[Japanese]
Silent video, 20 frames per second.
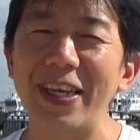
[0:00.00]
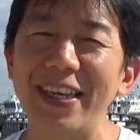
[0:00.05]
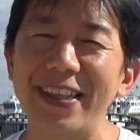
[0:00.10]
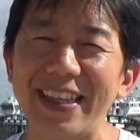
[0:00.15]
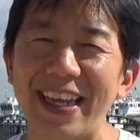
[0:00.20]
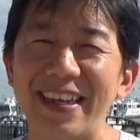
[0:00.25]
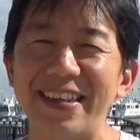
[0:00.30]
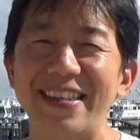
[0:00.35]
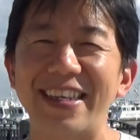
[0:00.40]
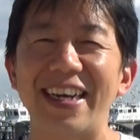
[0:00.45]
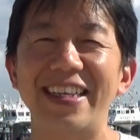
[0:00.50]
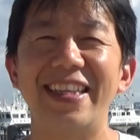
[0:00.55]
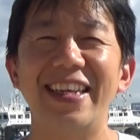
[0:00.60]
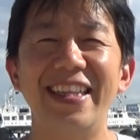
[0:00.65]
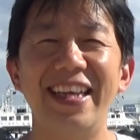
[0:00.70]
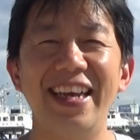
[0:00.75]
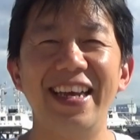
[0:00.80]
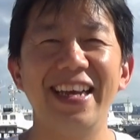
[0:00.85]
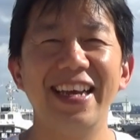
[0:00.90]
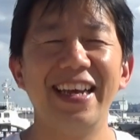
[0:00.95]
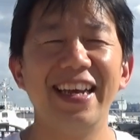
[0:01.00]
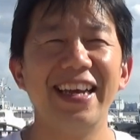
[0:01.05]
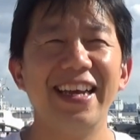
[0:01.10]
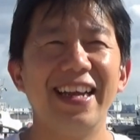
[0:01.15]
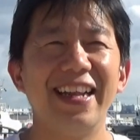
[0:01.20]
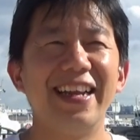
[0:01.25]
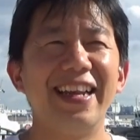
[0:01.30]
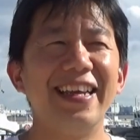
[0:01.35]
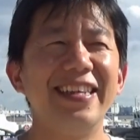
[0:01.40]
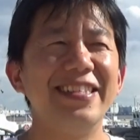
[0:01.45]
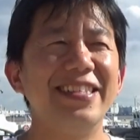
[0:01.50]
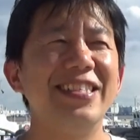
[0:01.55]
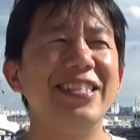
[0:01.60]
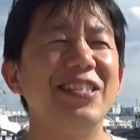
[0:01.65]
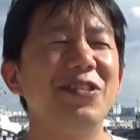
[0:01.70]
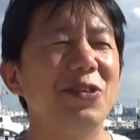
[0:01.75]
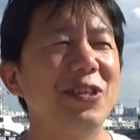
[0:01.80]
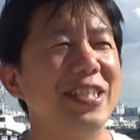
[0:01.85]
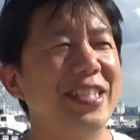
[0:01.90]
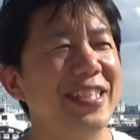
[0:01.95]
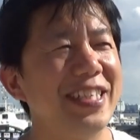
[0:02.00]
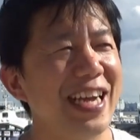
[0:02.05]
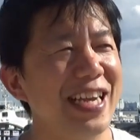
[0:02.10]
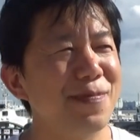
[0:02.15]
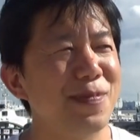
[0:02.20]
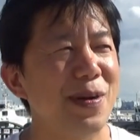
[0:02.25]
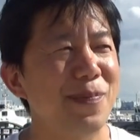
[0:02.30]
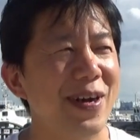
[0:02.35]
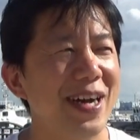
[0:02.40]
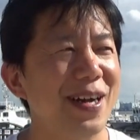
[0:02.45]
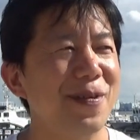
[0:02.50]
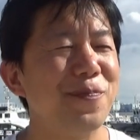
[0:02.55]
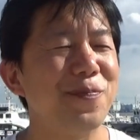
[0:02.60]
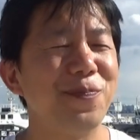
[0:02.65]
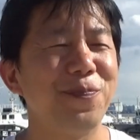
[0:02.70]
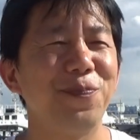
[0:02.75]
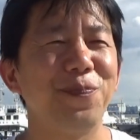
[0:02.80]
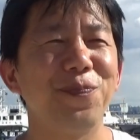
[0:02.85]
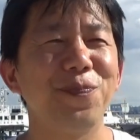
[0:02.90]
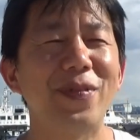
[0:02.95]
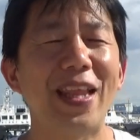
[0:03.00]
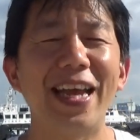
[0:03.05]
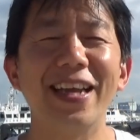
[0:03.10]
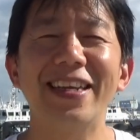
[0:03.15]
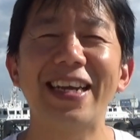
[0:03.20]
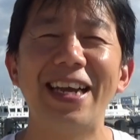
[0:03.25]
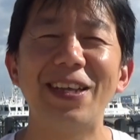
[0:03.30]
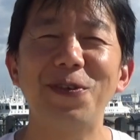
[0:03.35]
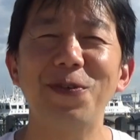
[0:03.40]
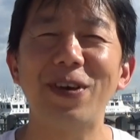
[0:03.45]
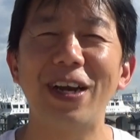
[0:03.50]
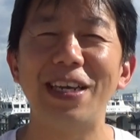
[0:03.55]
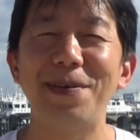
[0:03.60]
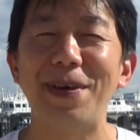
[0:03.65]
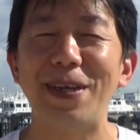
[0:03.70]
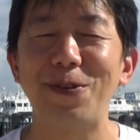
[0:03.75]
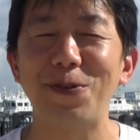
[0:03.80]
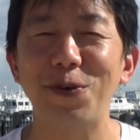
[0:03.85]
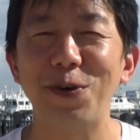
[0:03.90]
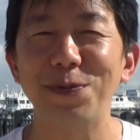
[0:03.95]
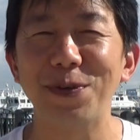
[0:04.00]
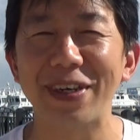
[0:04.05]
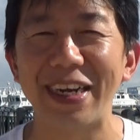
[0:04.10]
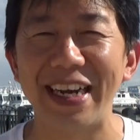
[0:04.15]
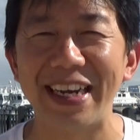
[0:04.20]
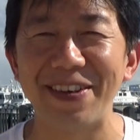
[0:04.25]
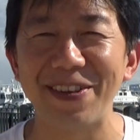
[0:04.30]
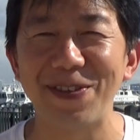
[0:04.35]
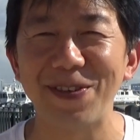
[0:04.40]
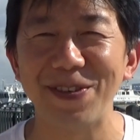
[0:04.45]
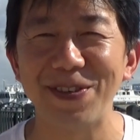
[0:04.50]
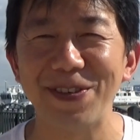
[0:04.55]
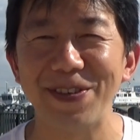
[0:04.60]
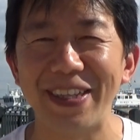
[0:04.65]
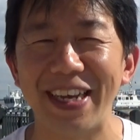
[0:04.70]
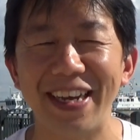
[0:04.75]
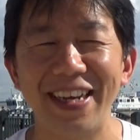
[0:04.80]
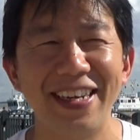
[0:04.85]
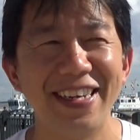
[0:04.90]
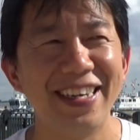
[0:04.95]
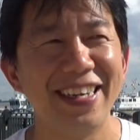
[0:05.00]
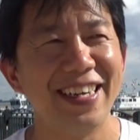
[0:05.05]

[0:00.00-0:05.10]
きい体育館でね練習をしないまま大会とかイベントを迎えるというね、